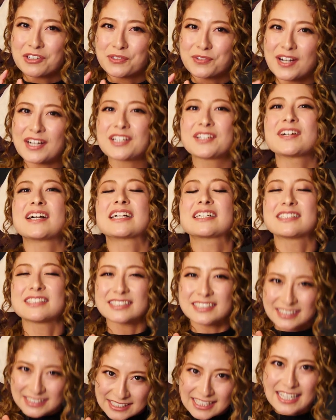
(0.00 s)
ワクワク
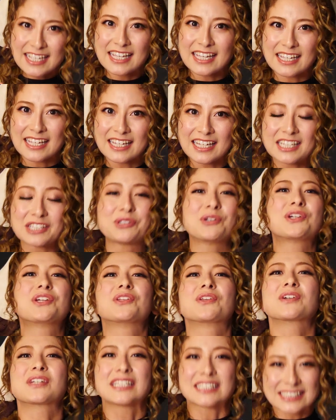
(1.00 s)
して
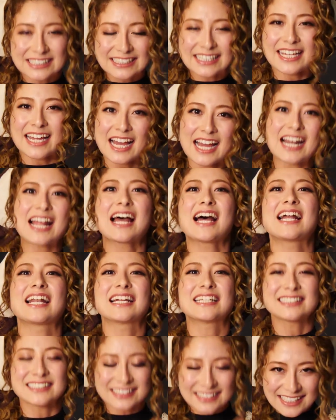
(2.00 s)
ドキドキして
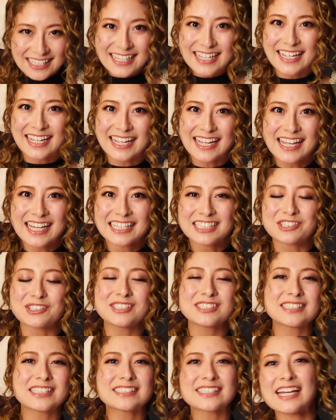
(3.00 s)
ハラハラしてそ
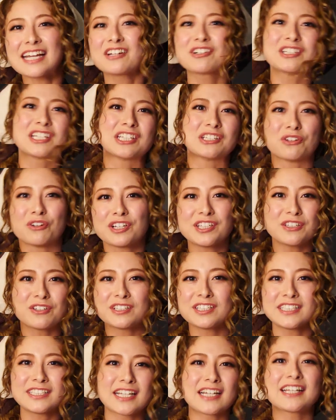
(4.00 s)
して最後に
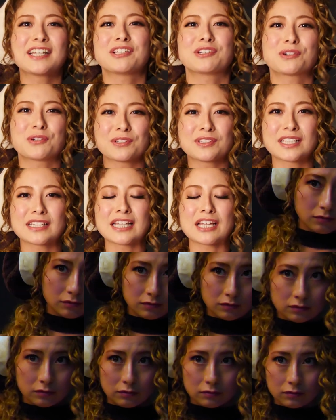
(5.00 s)
ノリノリになれるこんな楽
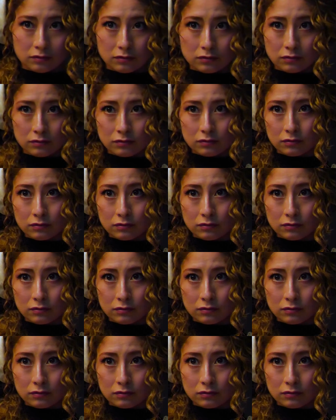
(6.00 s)
しいミュージカルあ